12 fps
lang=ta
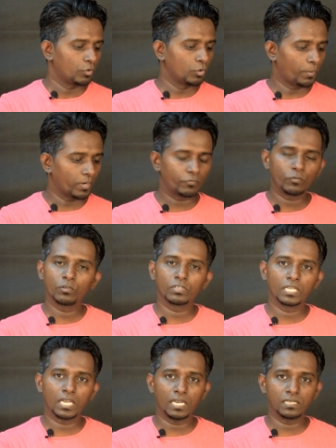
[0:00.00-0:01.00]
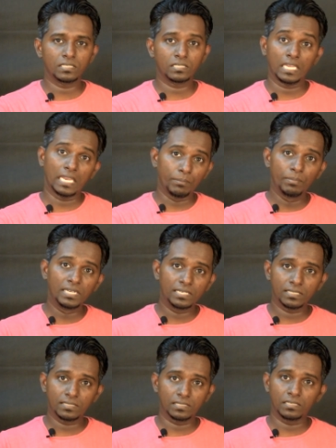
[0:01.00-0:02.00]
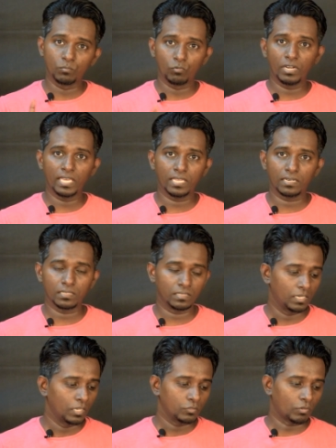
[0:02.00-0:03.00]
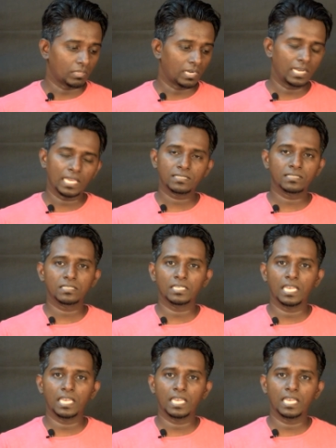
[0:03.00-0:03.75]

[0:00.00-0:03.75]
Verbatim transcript: டூ பாயிண்ட் ஃபோர் கிகாஹர்ட்ஸ் இன்பில்ட் சிஸ்டம் உள்ளே இருக்குது ஸோ அதனால் எக்ஸ்